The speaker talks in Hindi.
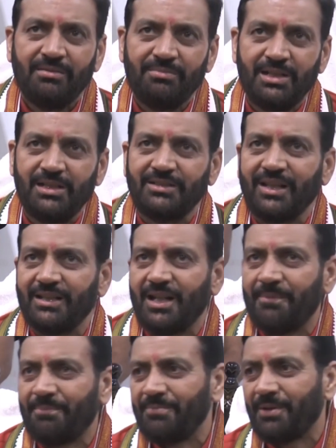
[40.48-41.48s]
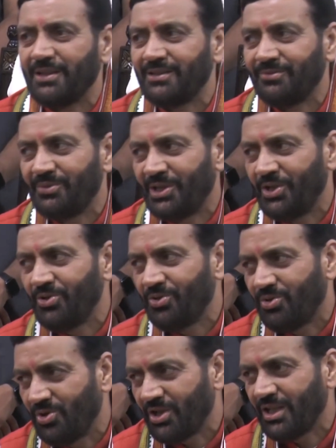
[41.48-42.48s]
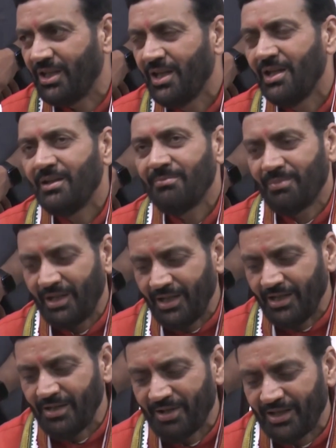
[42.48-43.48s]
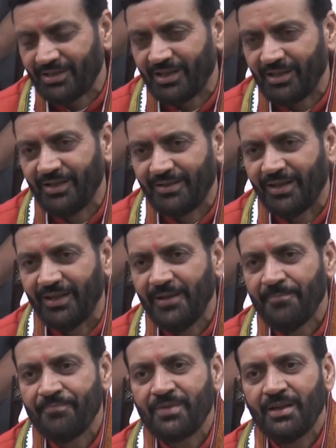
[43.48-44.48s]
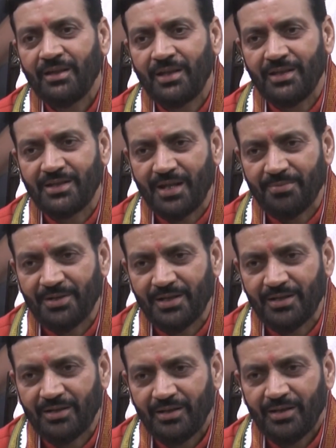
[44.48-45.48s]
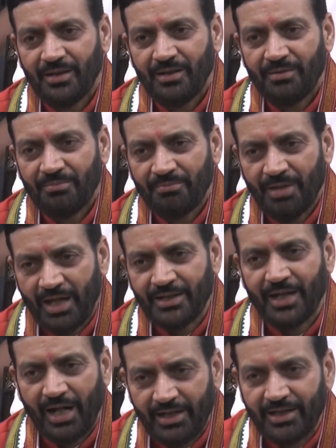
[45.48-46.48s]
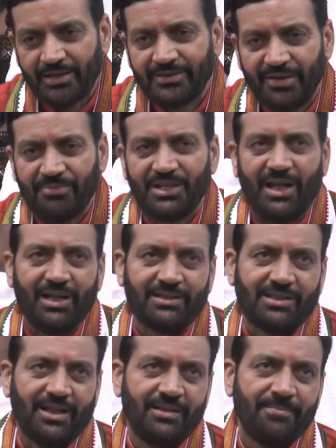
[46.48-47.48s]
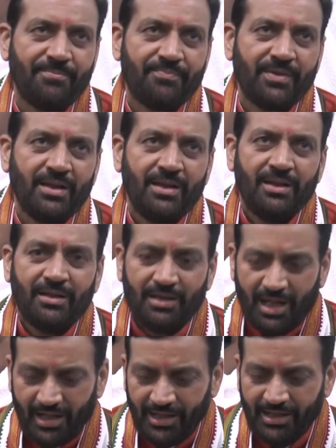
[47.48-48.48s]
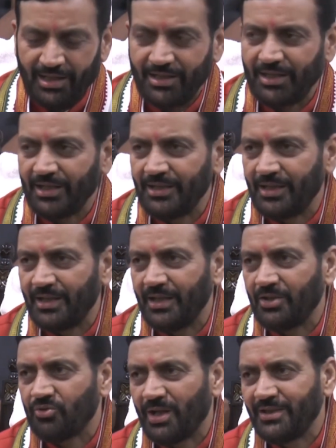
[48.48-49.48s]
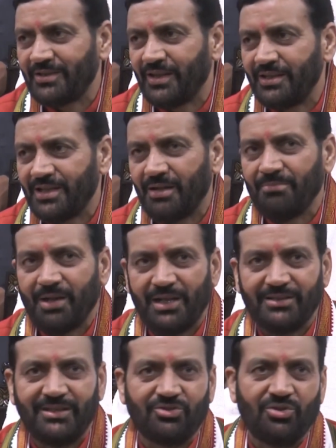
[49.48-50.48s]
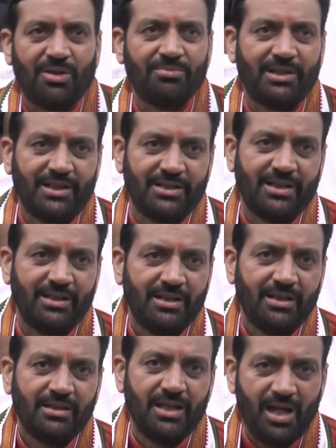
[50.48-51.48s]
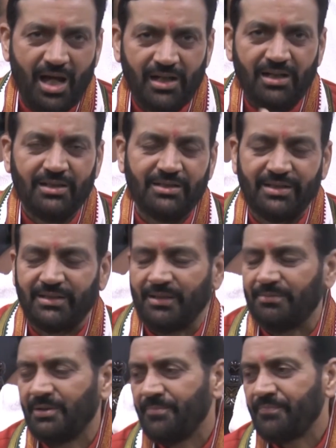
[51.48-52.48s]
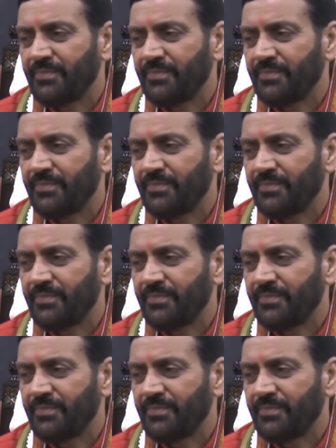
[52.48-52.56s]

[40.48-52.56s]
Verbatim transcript: मेरी शायद आपके पास वीडियो होगी मैंने ये बात कही थी कि जब मैं नारायणगढ़ से विधायक था नारायणगढ़ के अंदर ये कुमारी सैलजा अम्बाला से चुनाव लड़ी थी ये हार गई थी तब